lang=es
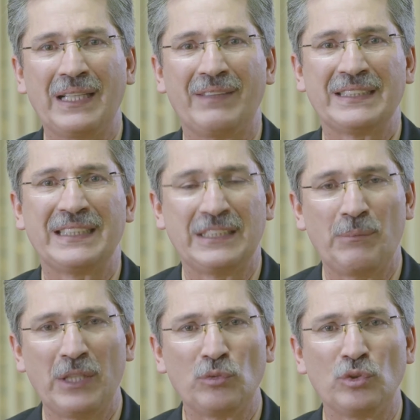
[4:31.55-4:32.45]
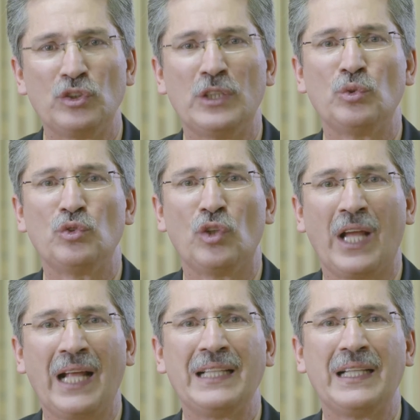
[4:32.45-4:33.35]
de abastecimiento
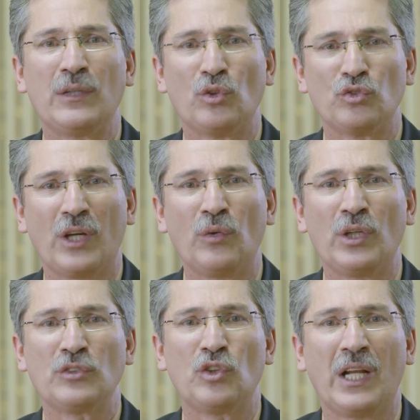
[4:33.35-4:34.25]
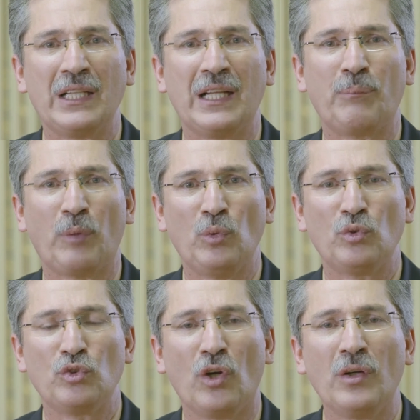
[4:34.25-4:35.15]
institucional del Consejo Nacional de la
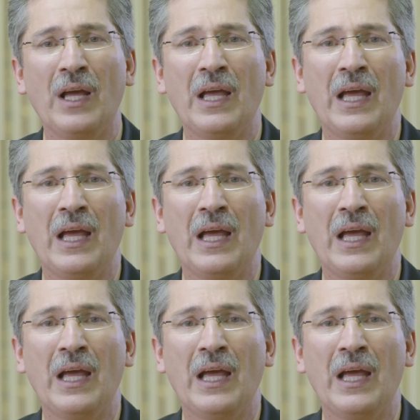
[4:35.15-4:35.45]
Producción